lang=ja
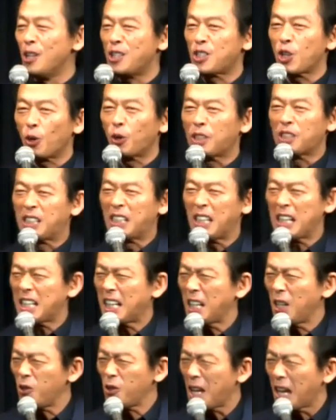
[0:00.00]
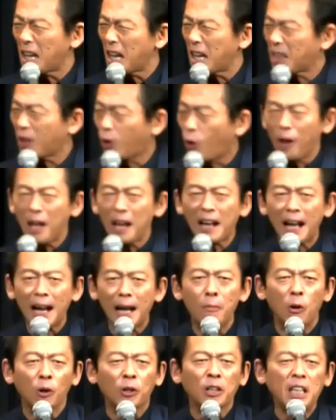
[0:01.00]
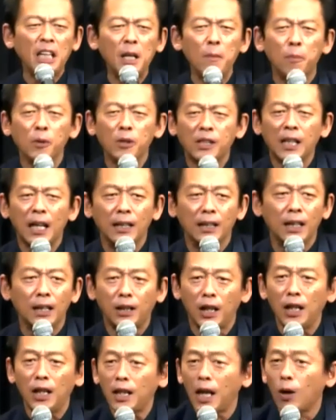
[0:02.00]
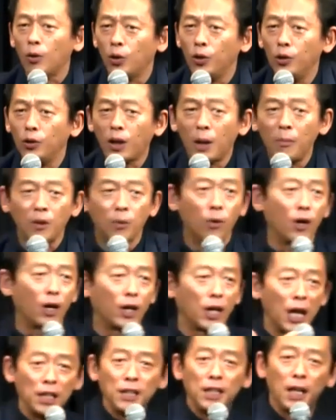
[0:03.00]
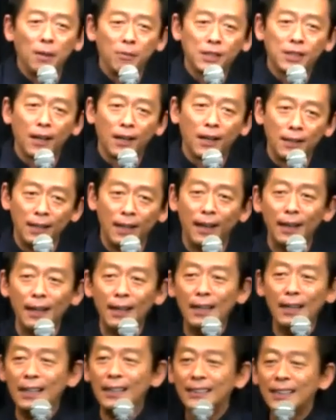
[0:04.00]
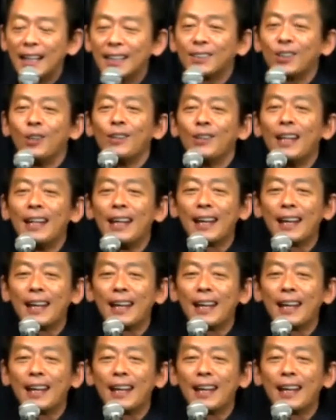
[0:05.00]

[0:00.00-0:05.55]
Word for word: 位置をできるだけこれからもキープしたいんだだって言いたいこと言うために僕は芸人になりましたからねさあそんな